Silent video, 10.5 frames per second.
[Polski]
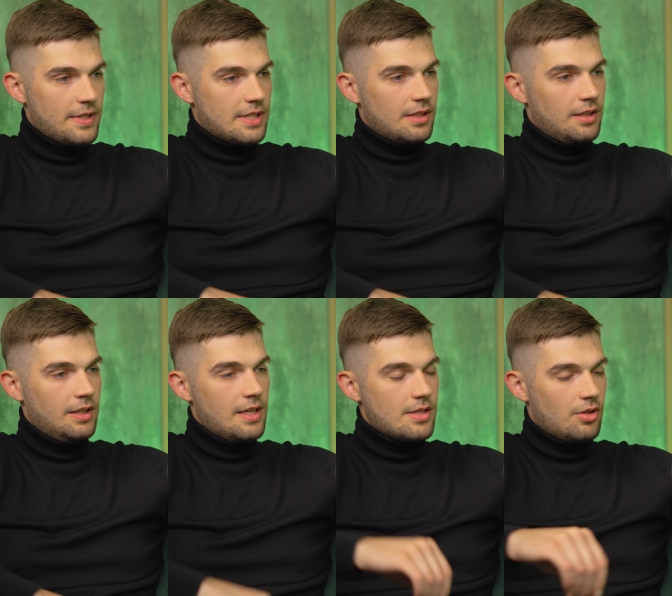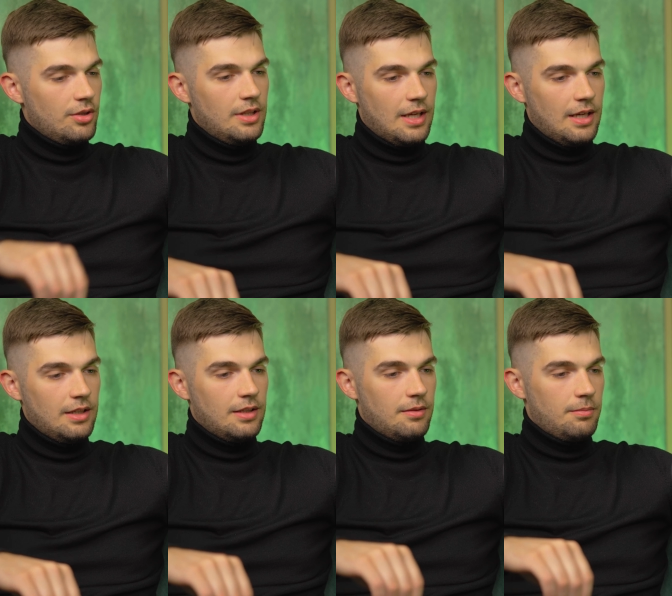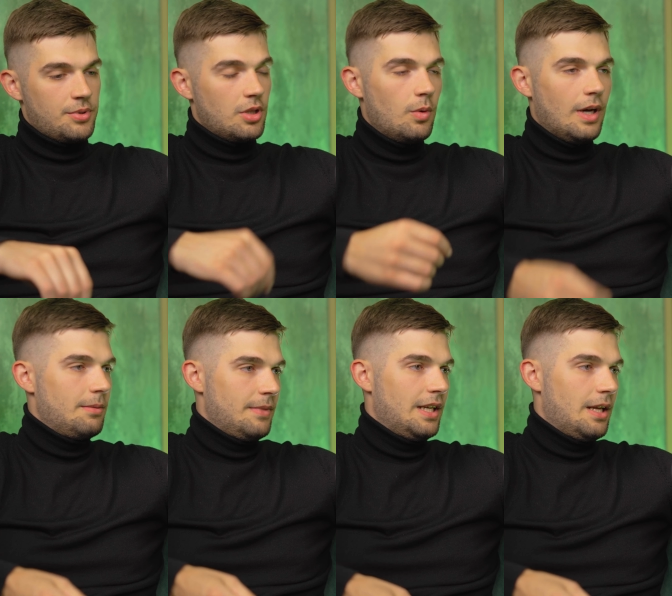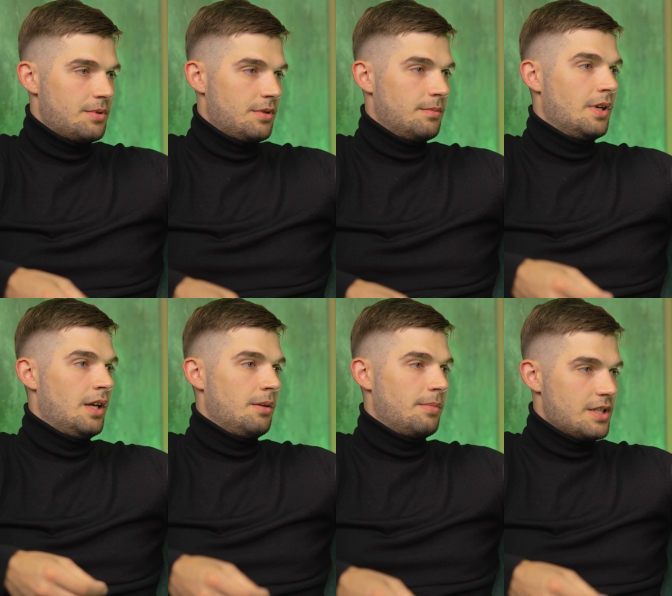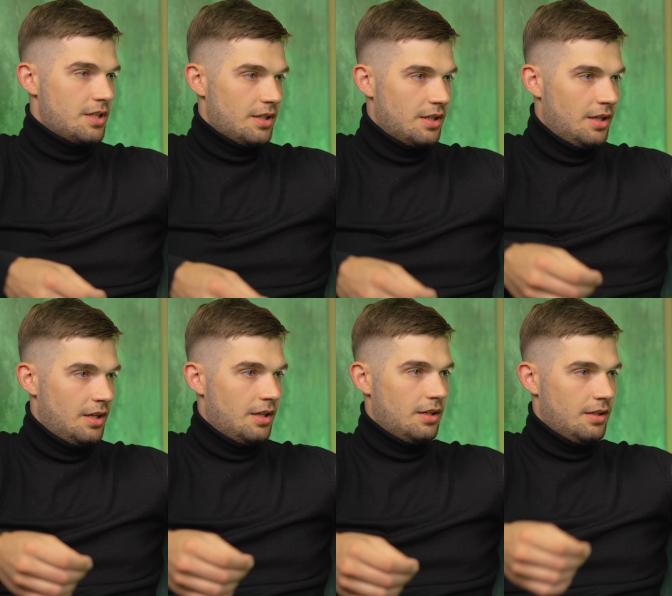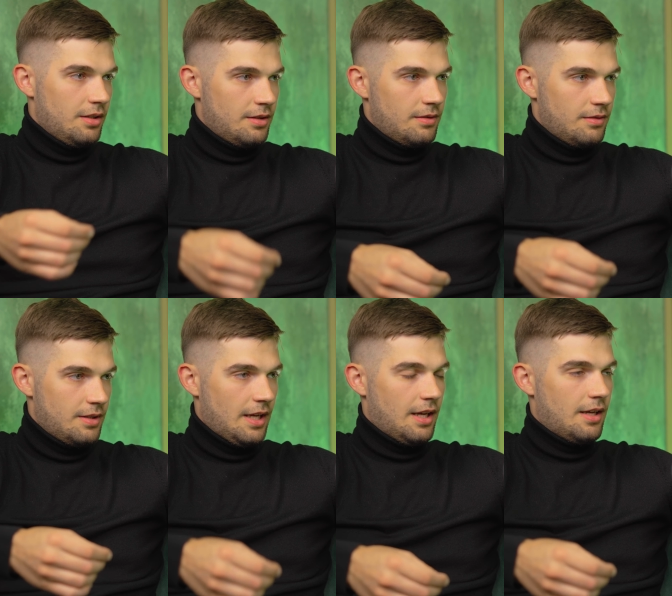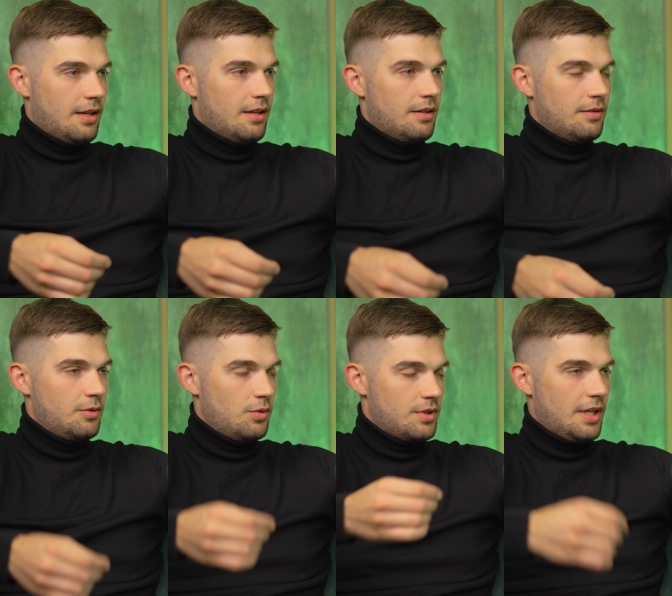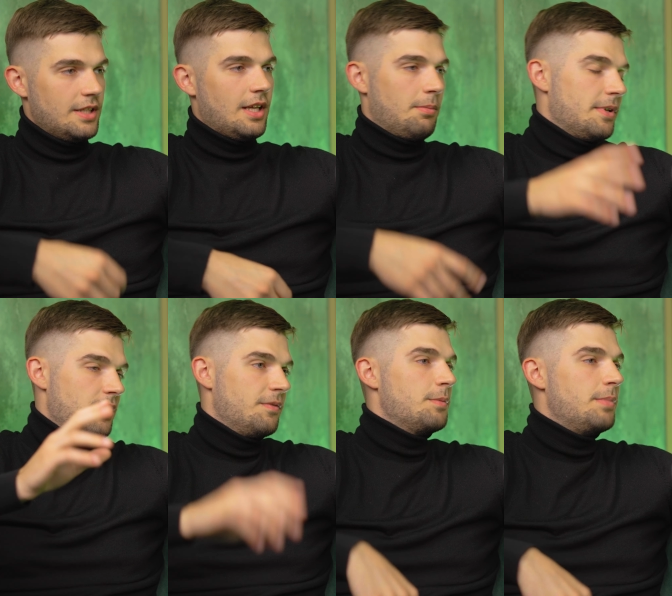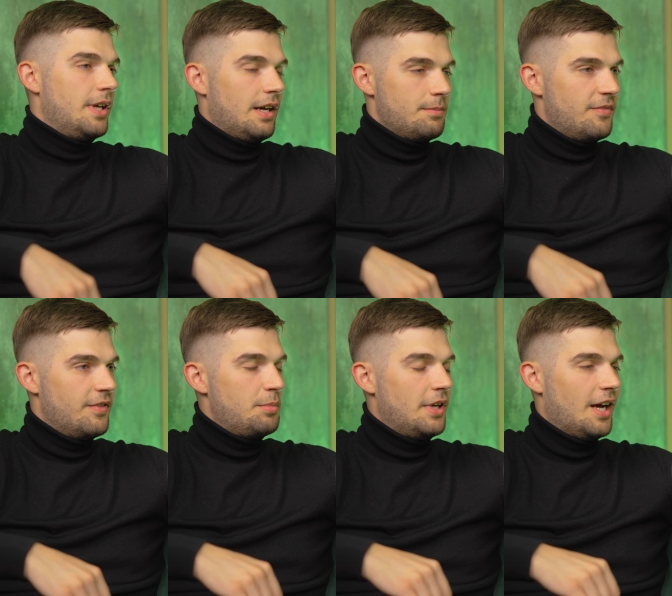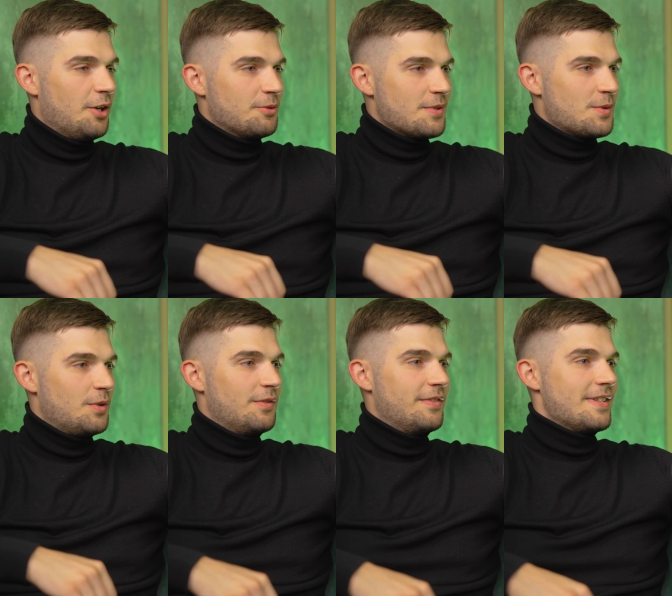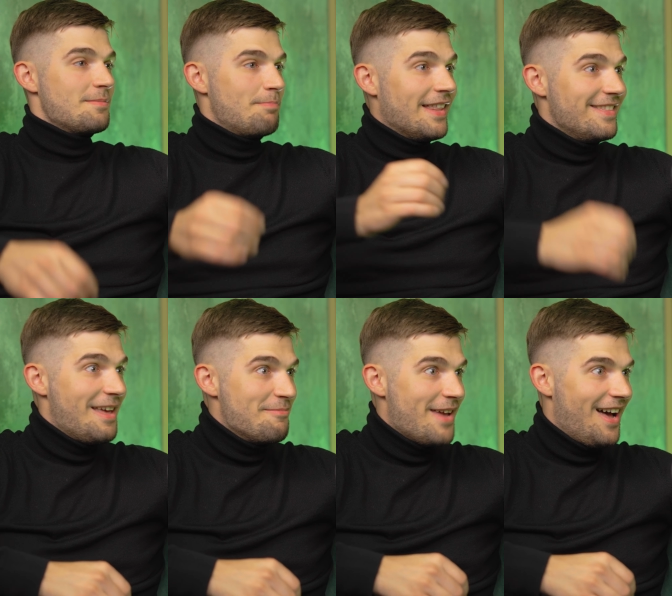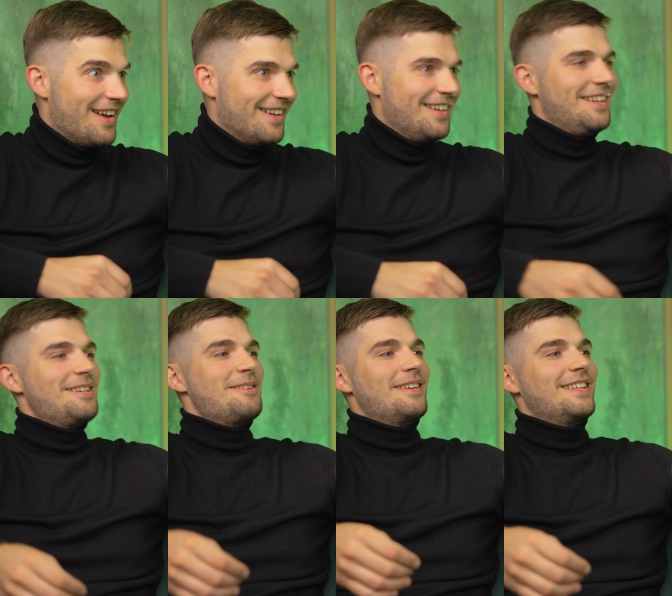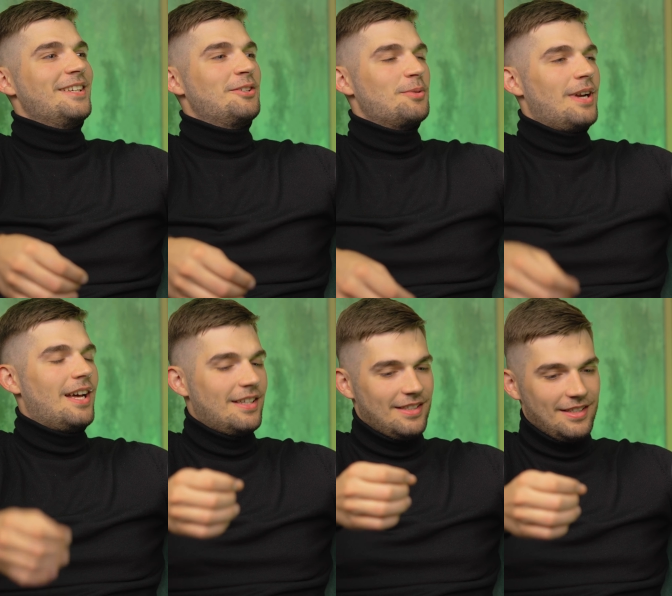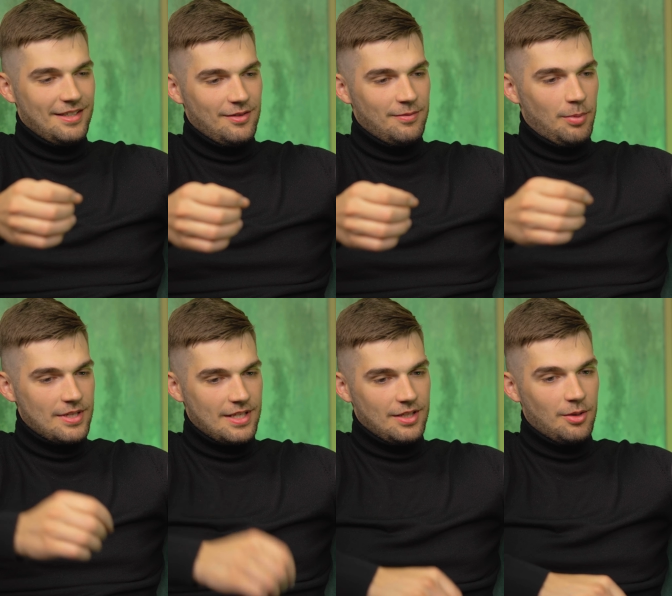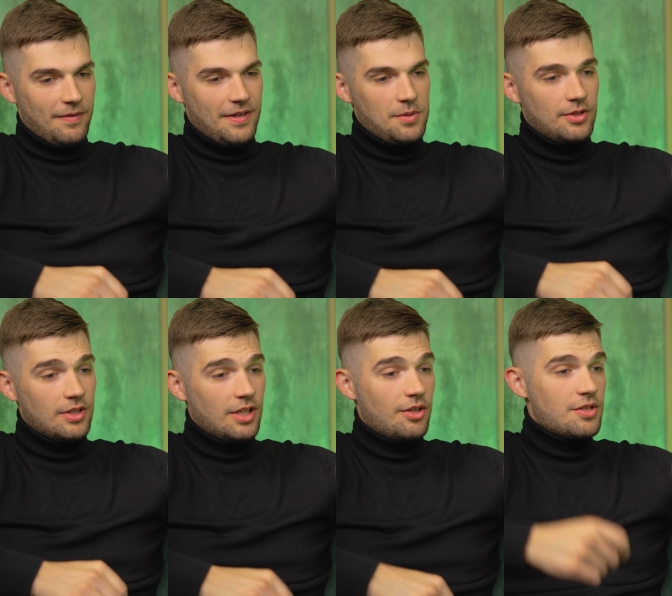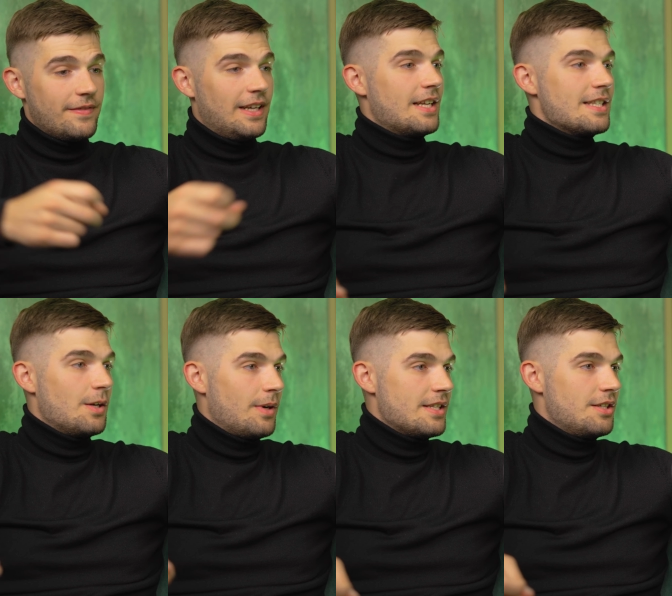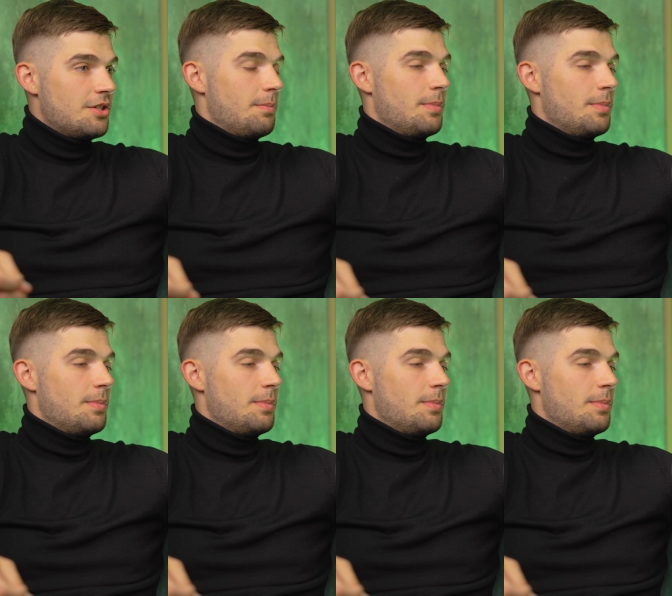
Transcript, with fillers: jest nieco inna. Przykładem najlepszym będzie e, ta, tu trzeba i tak będą wypika, wypikają to słowo, więc pan e, która e, w Polsce doprowadziła do tego, że wiele restauracji się